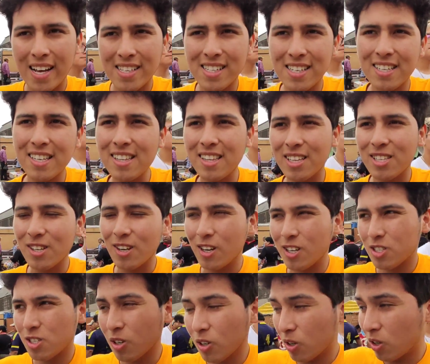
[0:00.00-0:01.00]
a 60
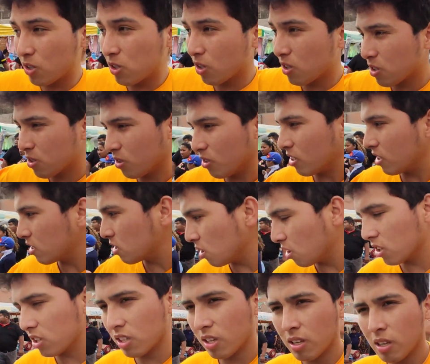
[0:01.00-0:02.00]
soles, son colchones con
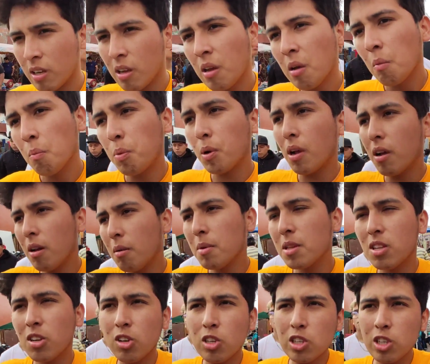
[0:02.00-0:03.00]
resorte
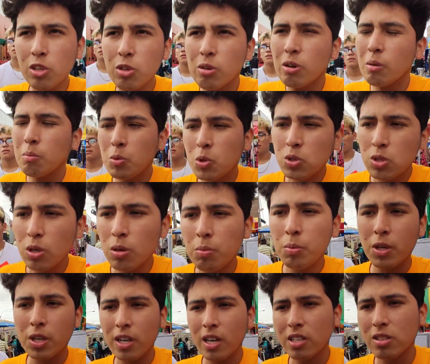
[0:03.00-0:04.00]
probablemente no te duren mucho
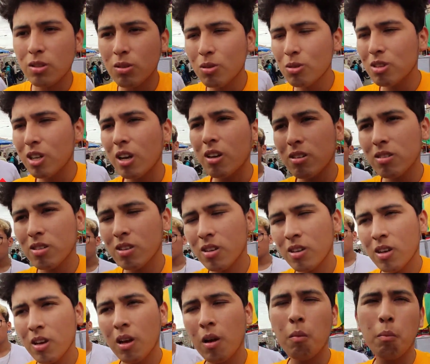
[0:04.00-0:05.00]
porque ya son usados
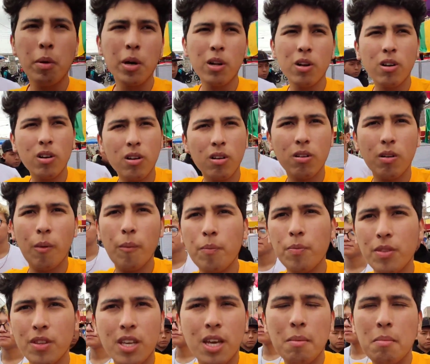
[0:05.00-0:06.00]
pero
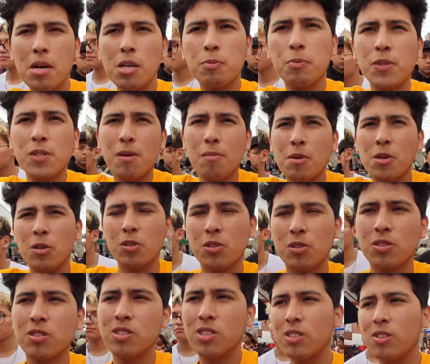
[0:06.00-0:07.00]
¿qué más pues amigos?
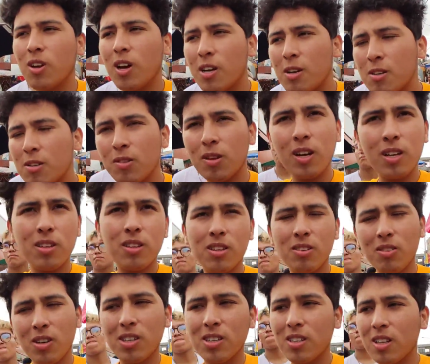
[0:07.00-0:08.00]
si no hay, no hay,
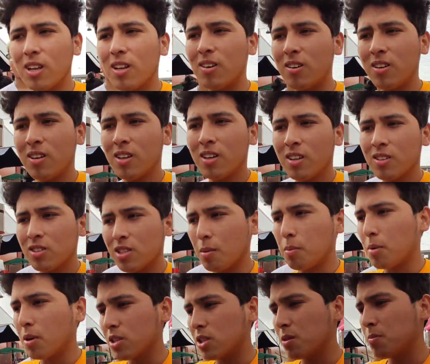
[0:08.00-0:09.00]
no hay dinero
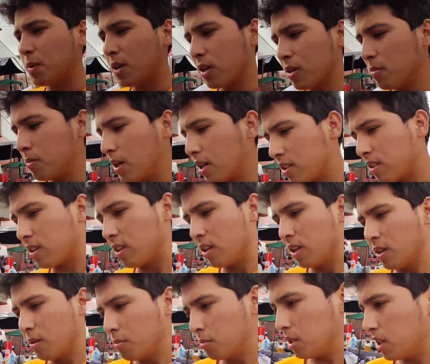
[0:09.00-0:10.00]
desaproveches para comprarte
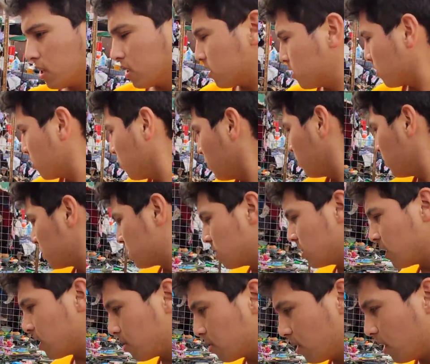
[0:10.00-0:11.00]
miren este juego de
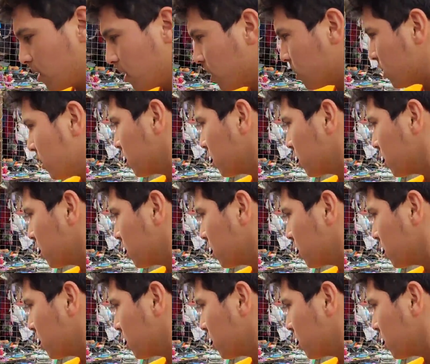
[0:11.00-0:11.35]
sillas, hay de